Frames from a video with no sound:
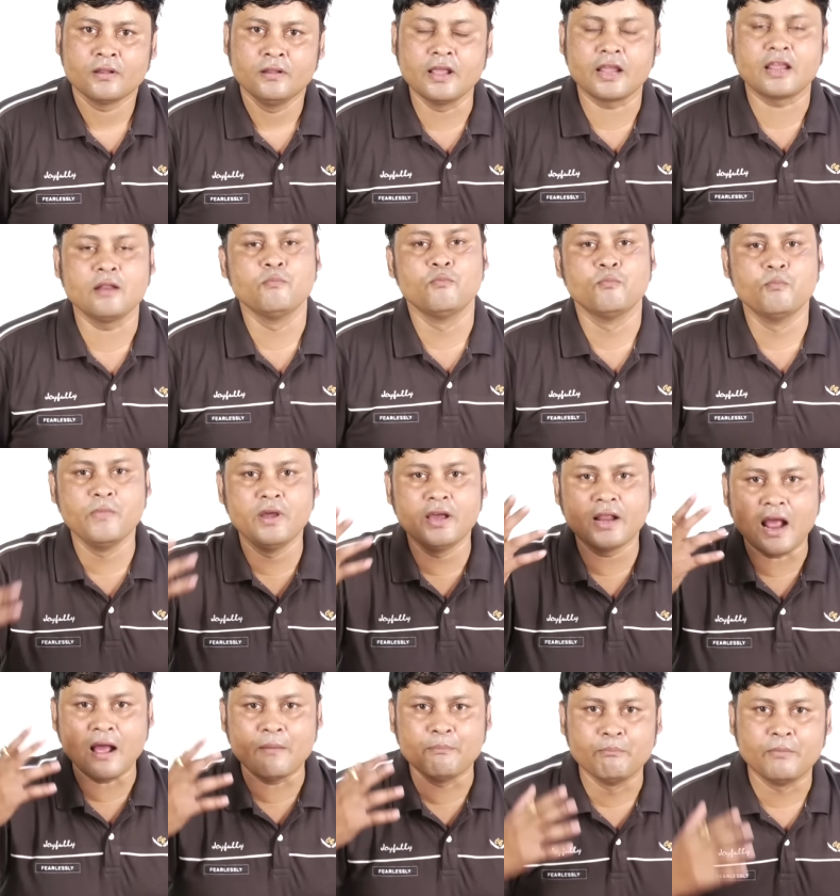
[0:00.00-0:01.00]
लेकिन
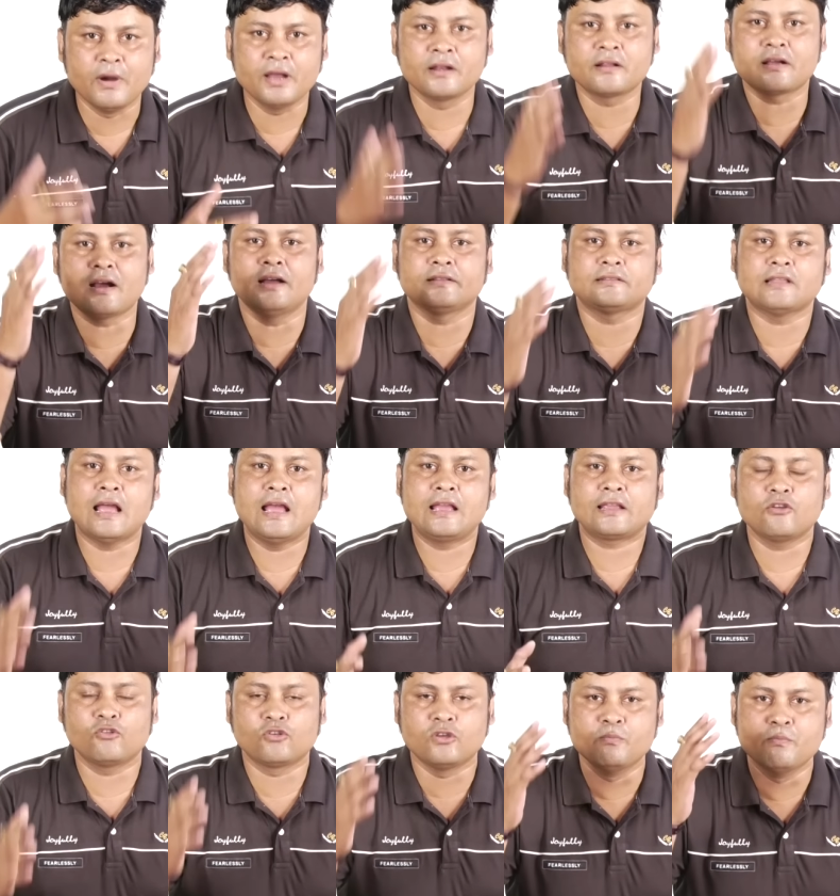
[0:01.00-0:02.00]
मेरा मन कहता है
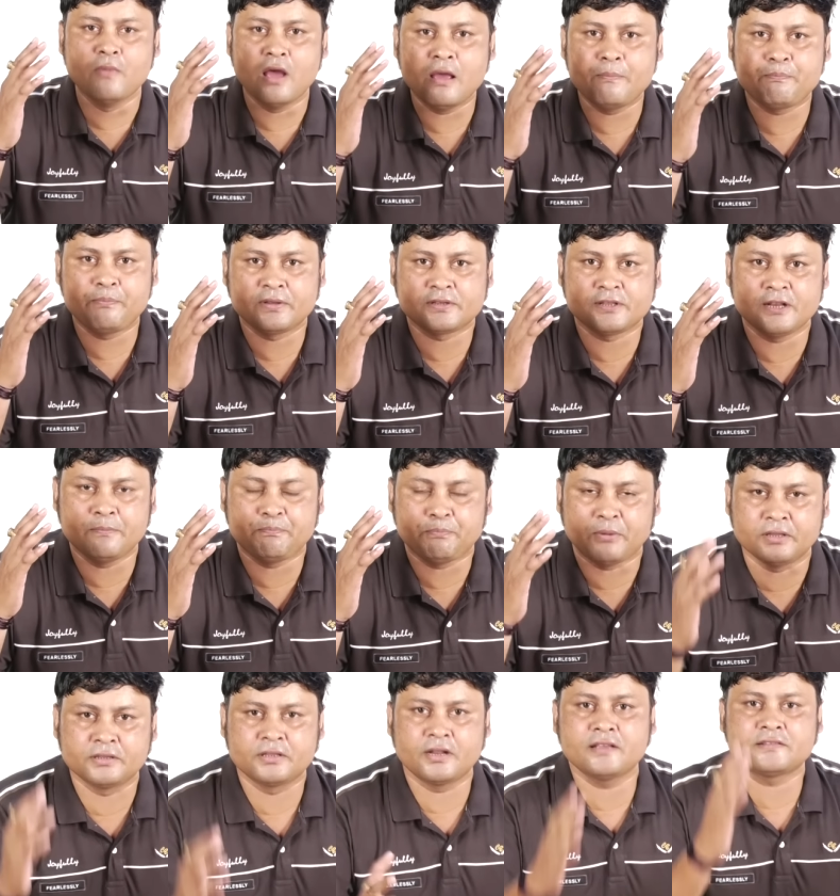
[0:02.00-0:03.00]
क्योंकि मैं पिछले
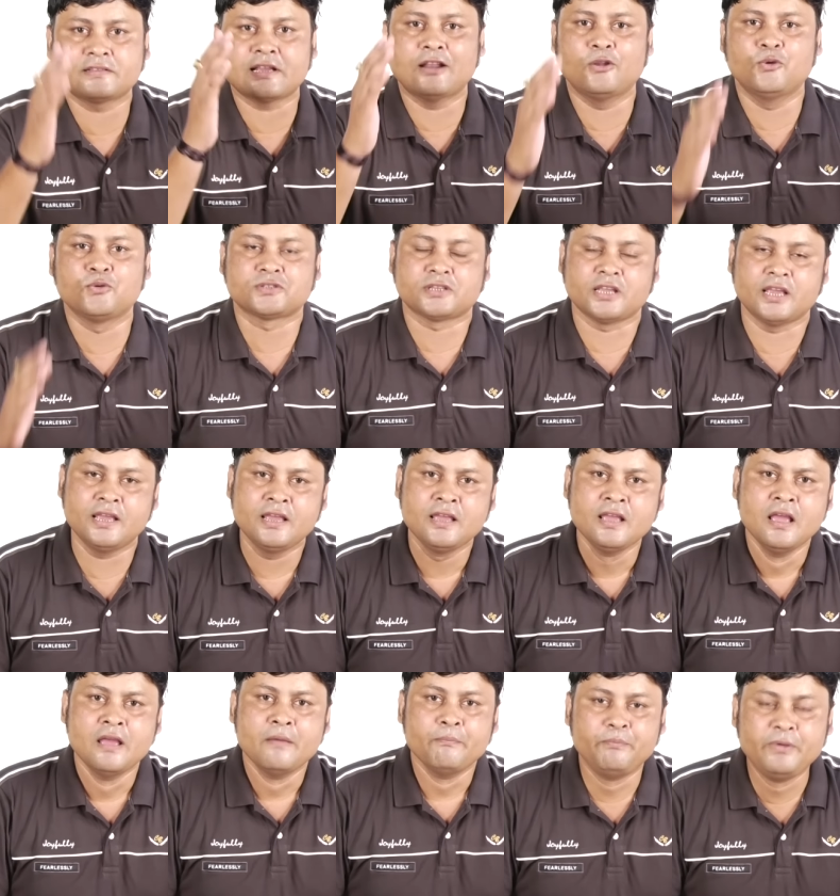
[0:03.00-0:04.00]
पंद्रह सालों से
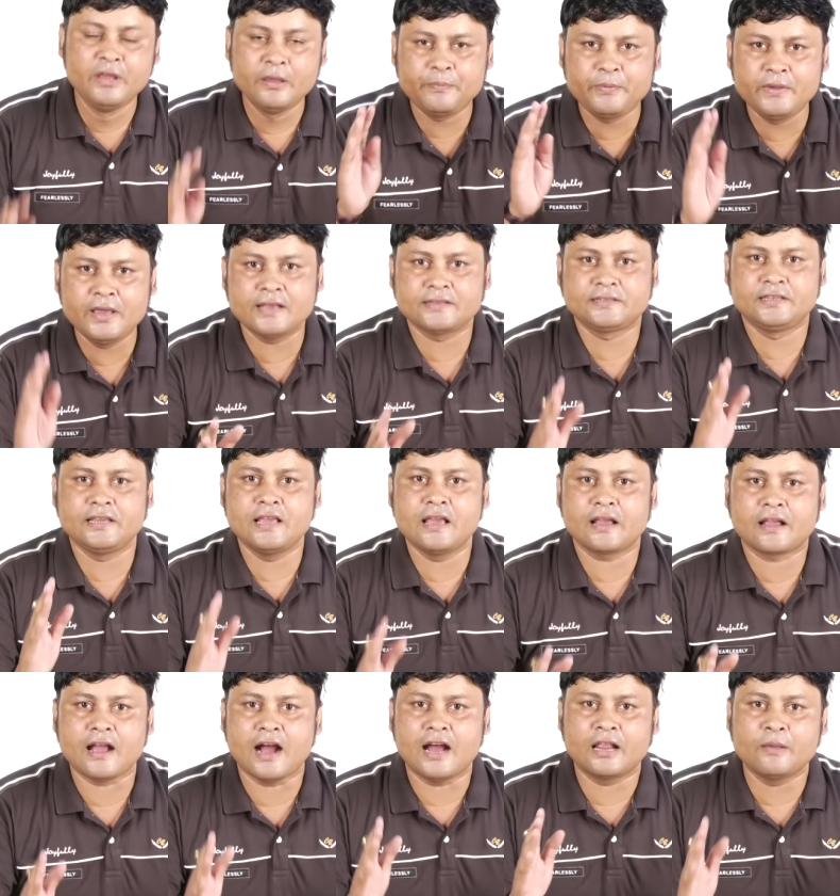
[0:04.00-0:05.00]
पी
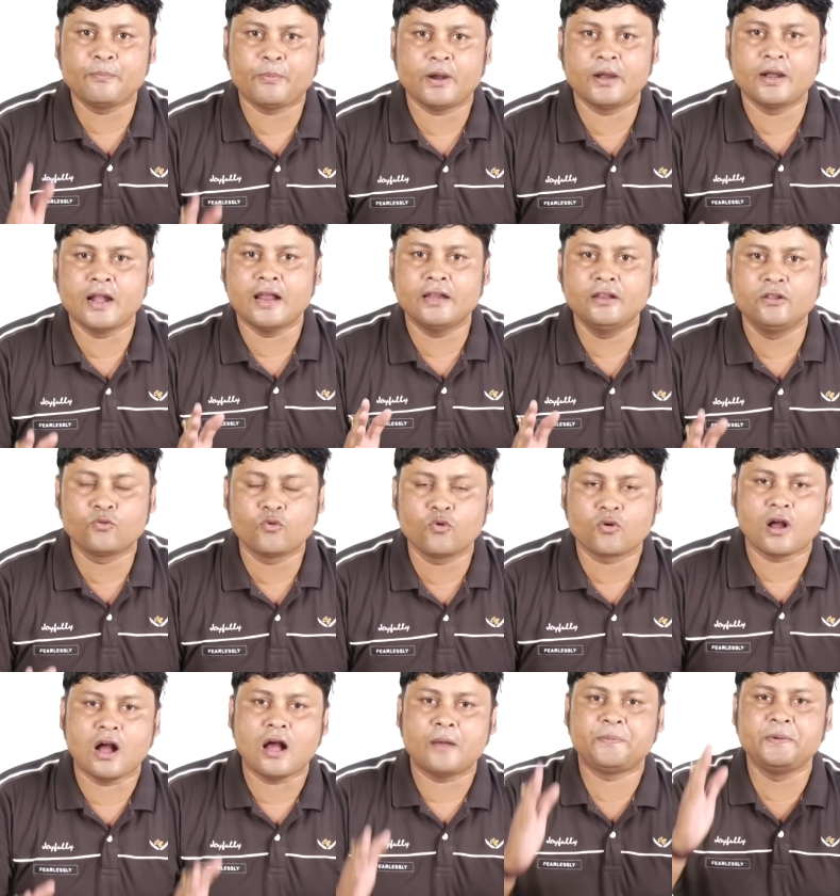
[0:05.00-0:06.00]
कार्य प्रणाली को
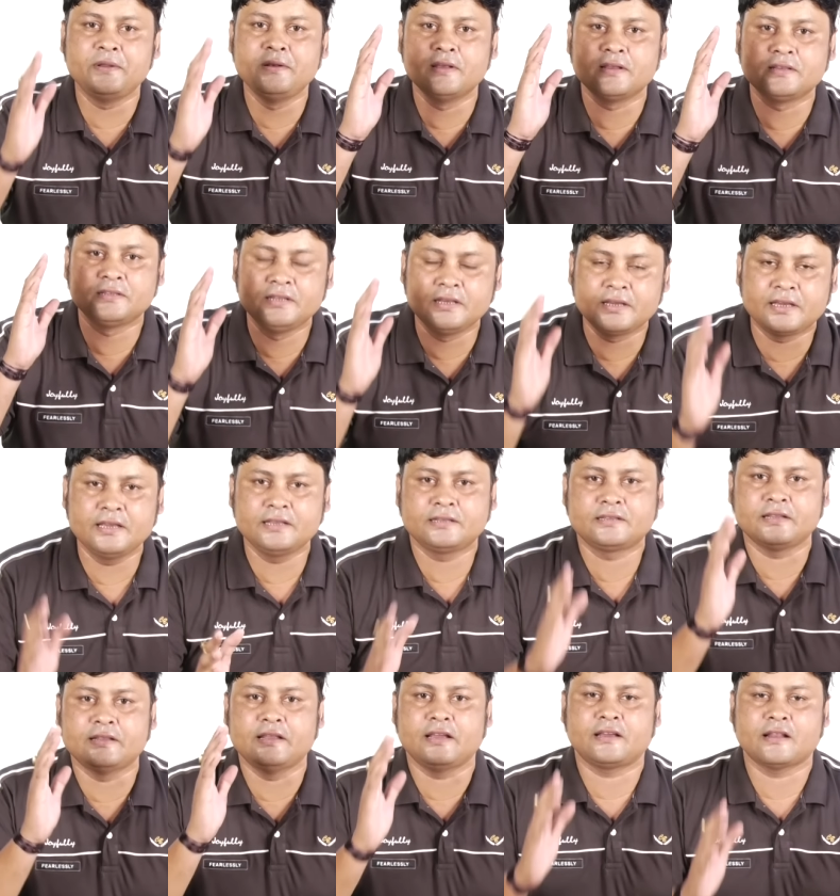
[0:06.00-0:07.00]
काफ़ी नज़दीकी
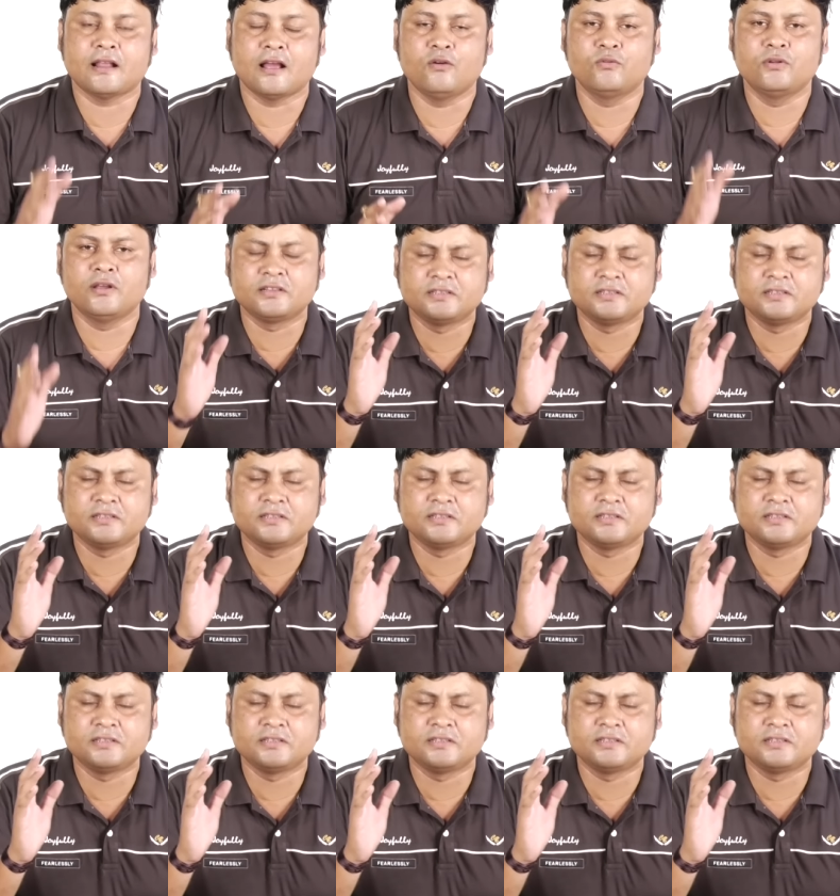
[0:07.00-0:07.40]
से देख रहा हूं